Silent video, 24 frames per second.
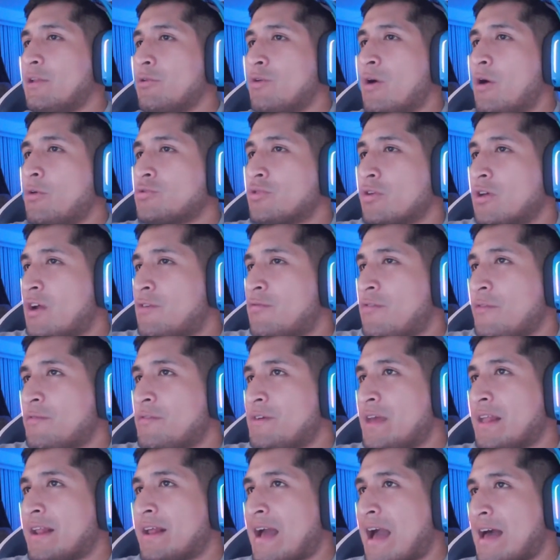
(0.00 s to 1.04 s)
un autógrafo a
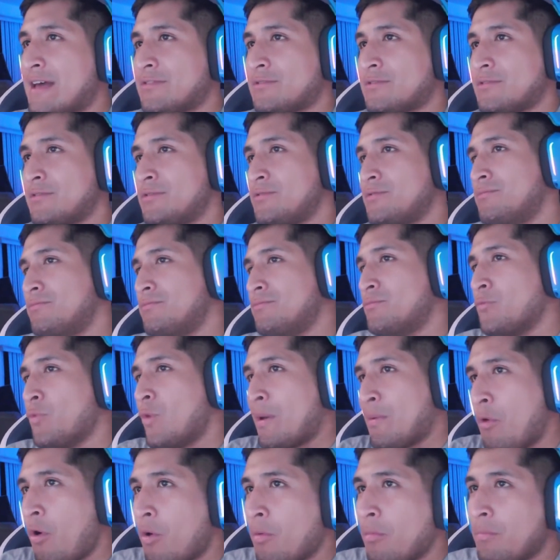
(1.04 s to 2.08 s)
Fidel Castro. Es un
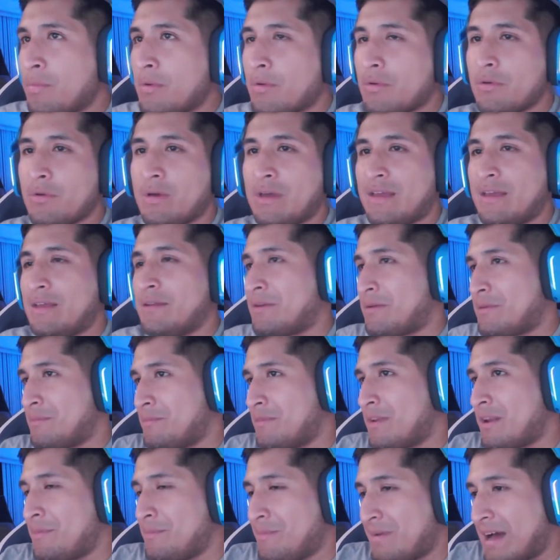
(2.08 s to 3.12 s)
huevón, pero eh,
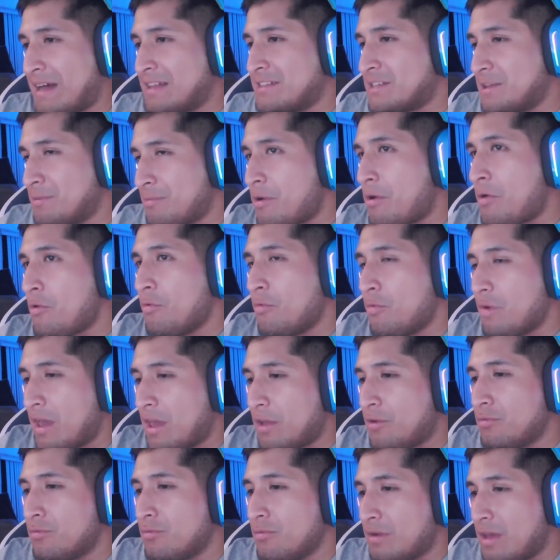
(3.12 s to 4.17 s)
era un,
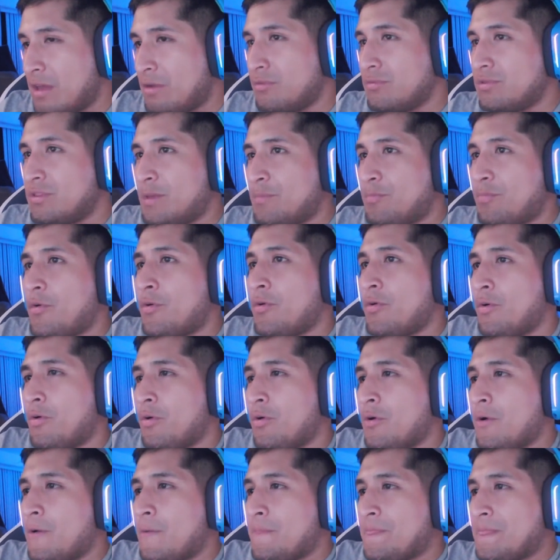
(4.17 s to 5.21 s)
era, un,
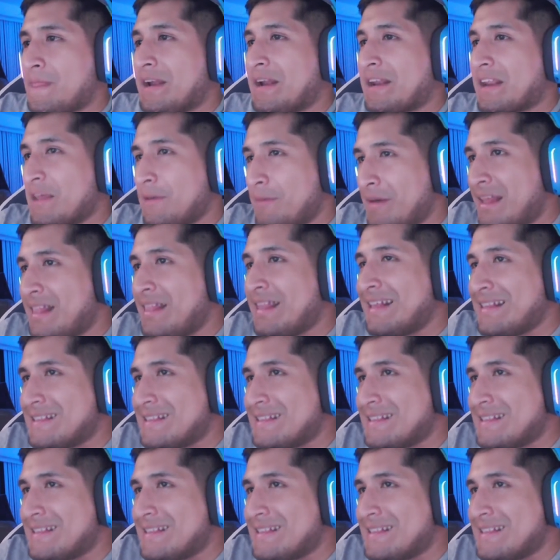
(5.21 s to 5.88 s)
tipo rebelde en